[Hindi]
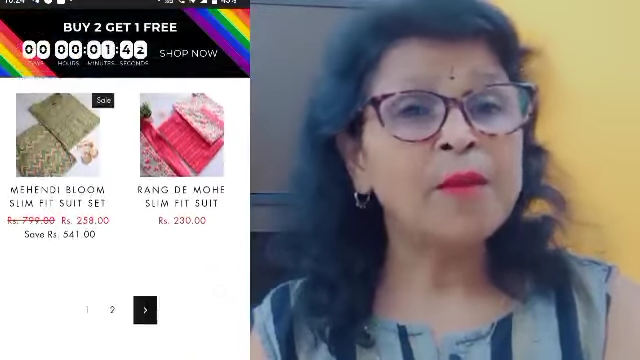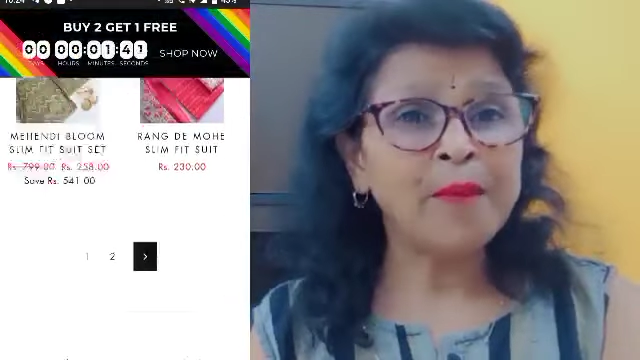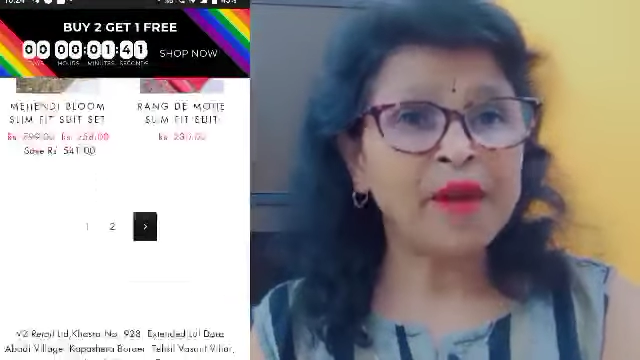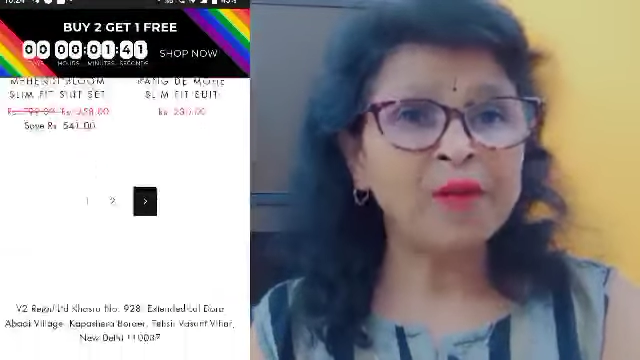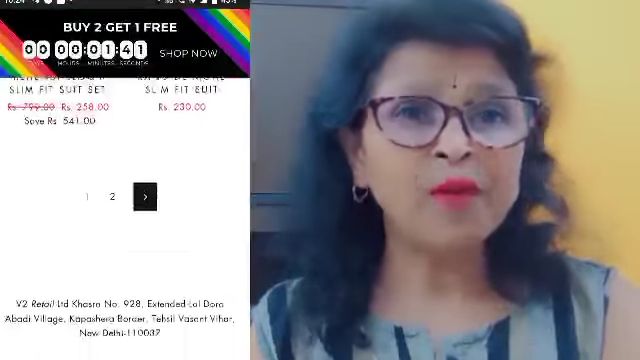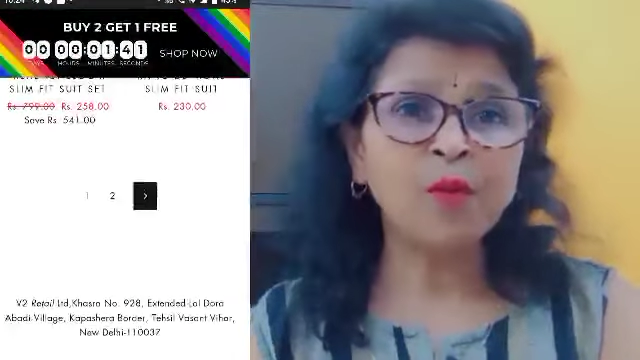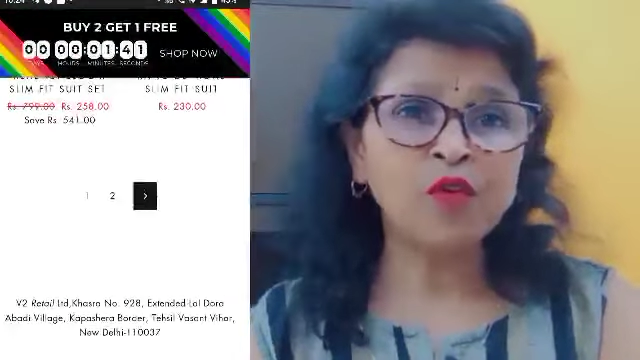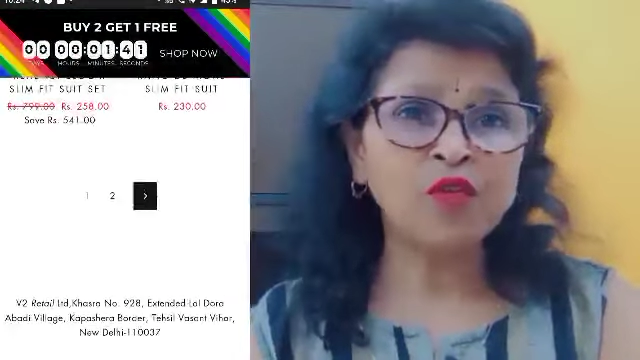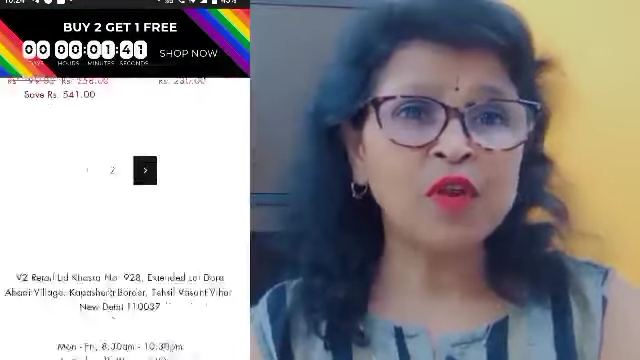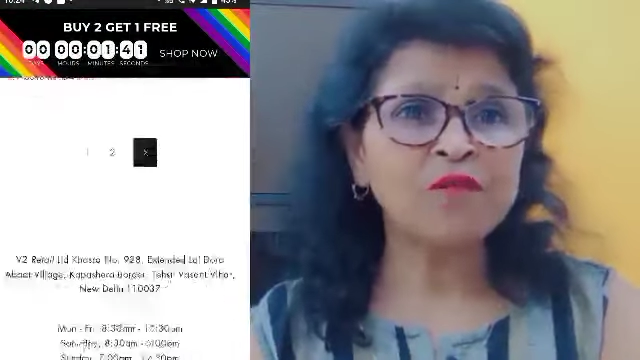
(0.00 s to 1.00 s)
मैंने भी
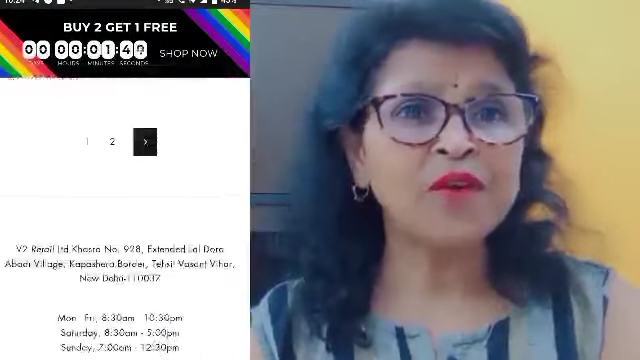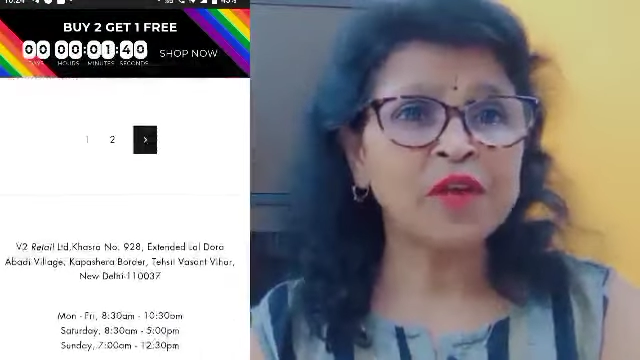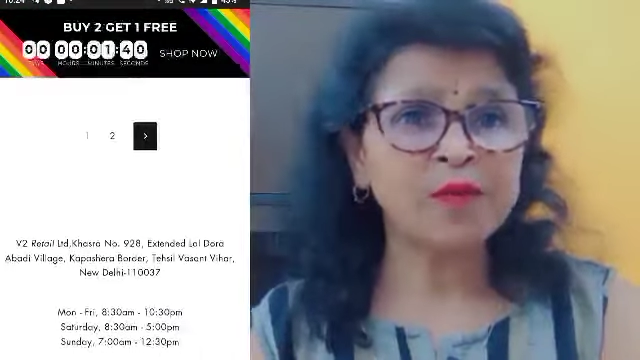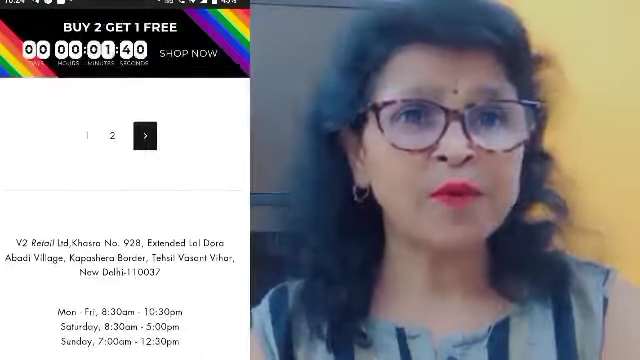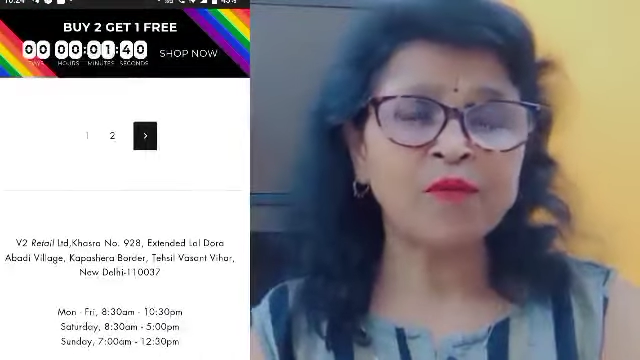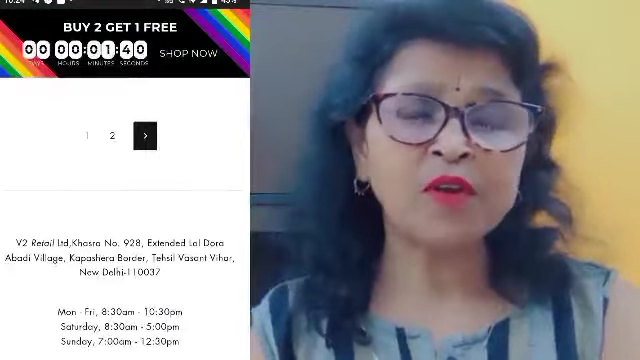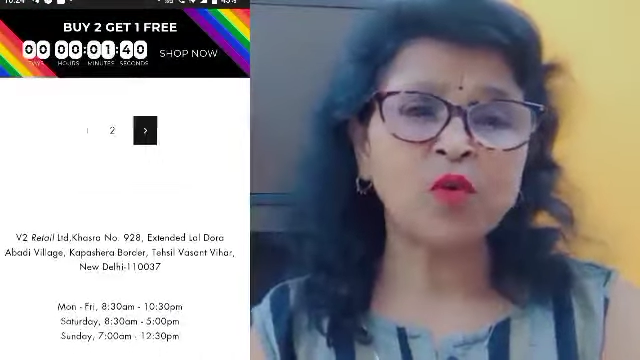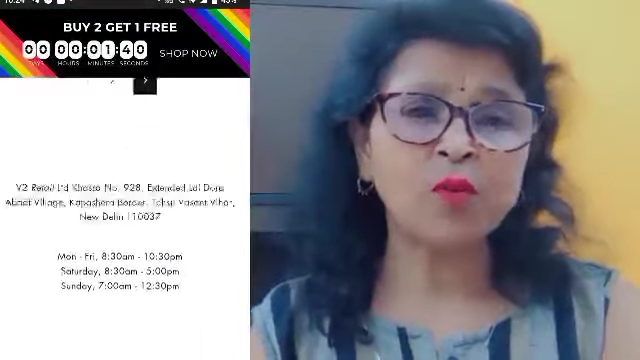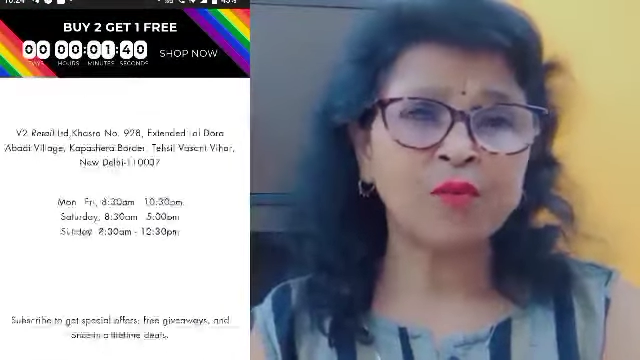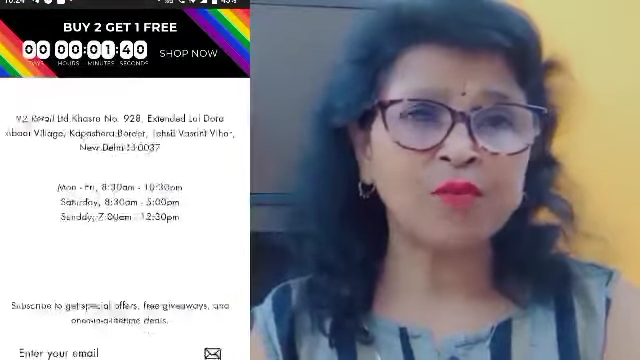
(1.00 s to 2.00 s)
बहुत सारी फेक वेबसाइट
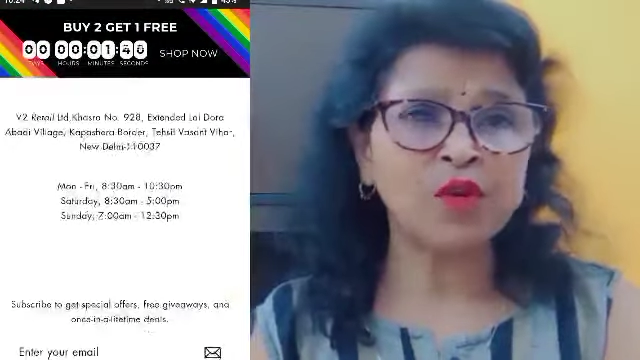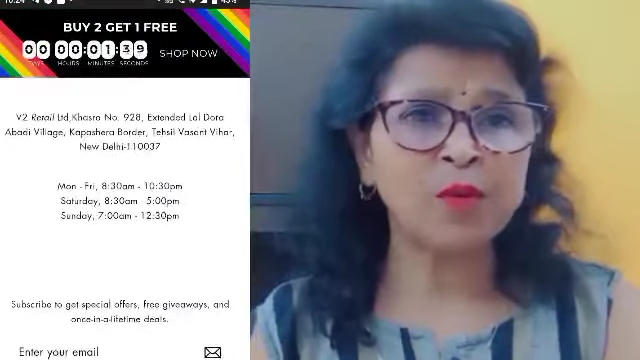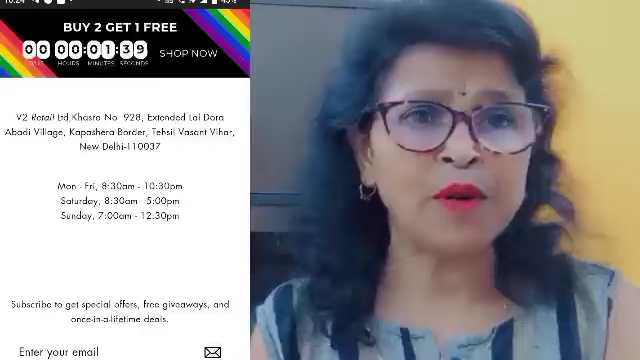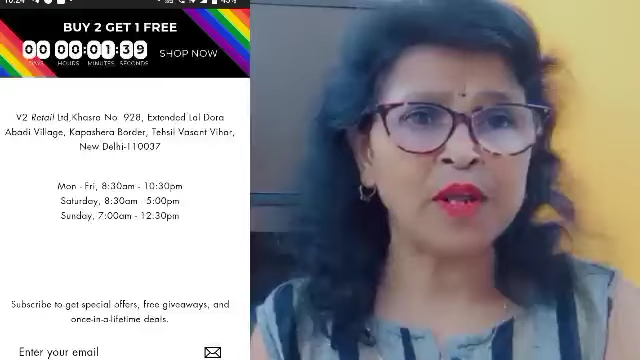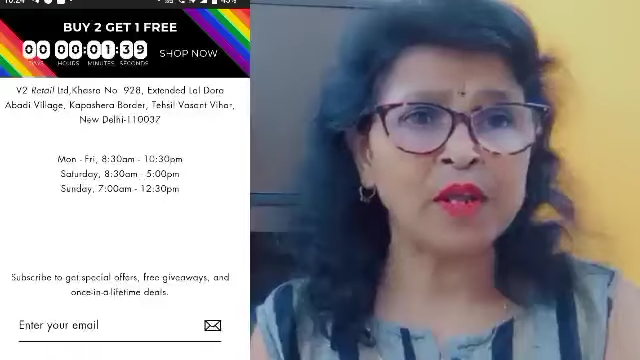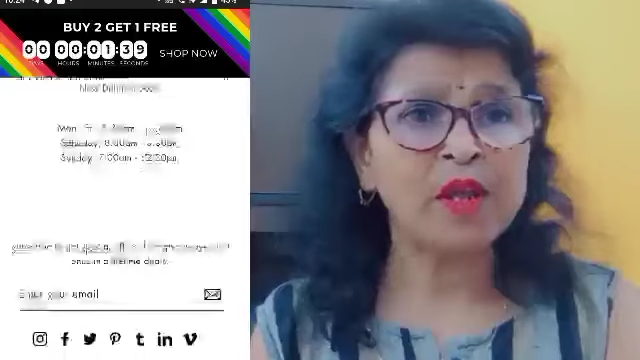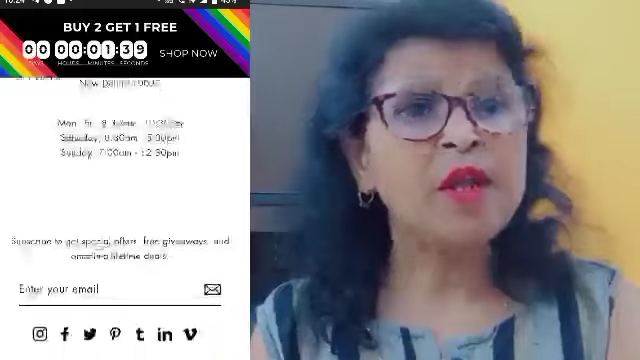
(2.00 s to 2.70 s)
के ऊपर वीडियो बनाई है